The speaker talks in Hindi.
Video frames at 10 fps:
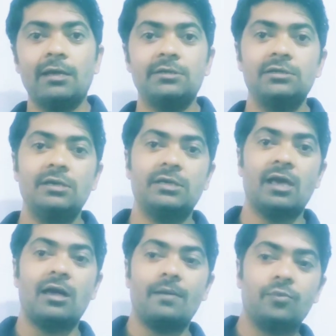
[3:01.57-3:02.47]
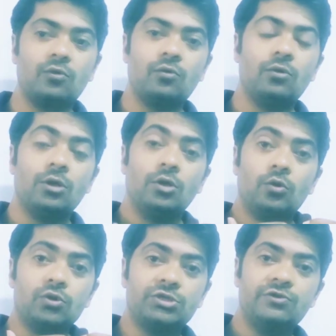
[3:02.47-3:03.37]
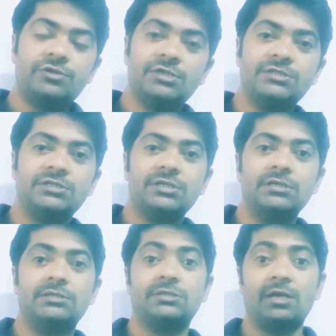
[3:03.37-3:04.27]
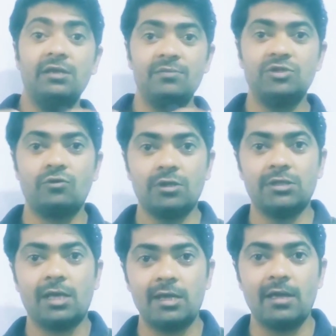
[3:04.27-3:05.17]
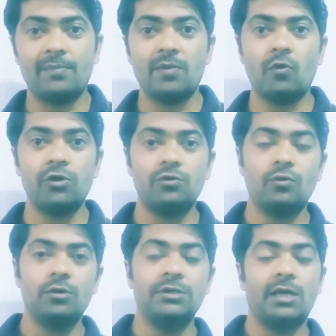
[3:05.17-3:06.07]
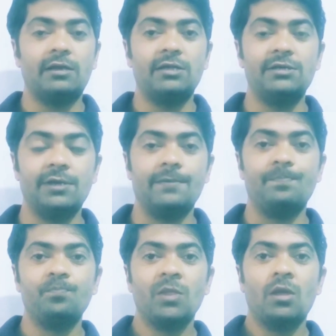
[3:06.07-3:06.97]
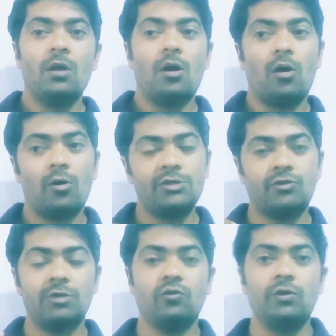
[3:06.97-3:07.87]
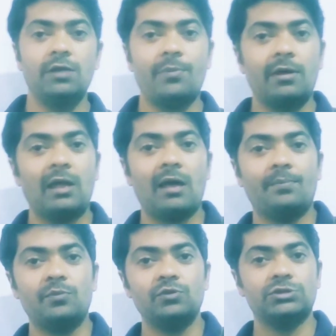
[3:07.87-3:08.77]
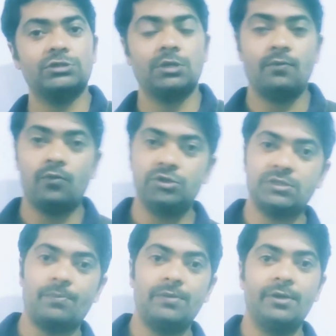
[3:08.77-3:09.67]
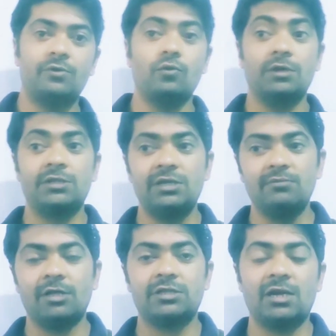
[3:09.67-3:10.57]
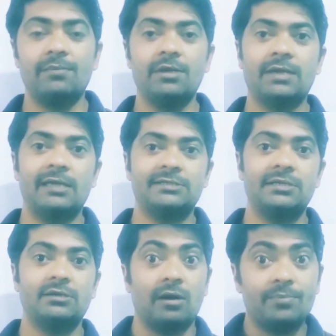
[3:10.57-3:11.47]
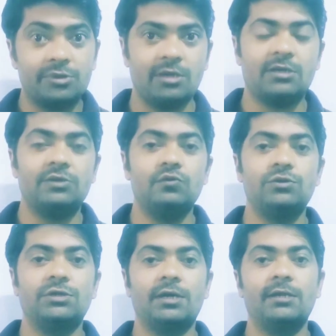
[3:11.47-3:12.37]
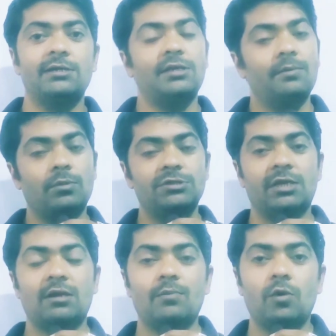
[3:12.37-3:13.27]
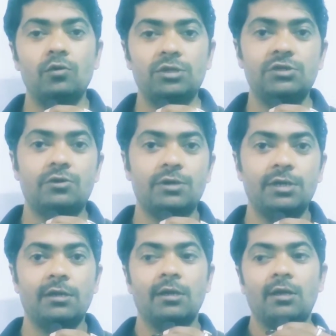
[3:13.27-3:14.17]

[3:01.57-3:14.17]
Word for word: है कि क्या आपको उस न्यूट्रिएंट्स की सही में ज़रूरत है आपके बॉडी को या या नहीं है और ज़रूरत होने पर आप उस फूड सप्लीमेंट को कितनी मात्रा में कैसे कब तक यूज करें ये जानना बहुत ही ज़रूरी है